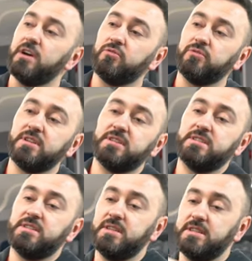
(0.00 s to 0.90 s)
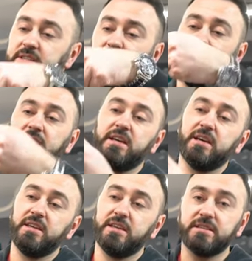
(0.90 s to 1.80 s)
У нас здесь э,
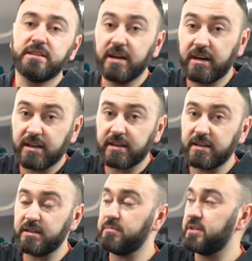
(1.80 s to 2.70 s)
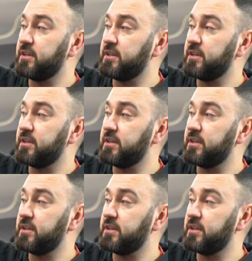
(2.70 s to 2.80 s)
есть якорный ремень,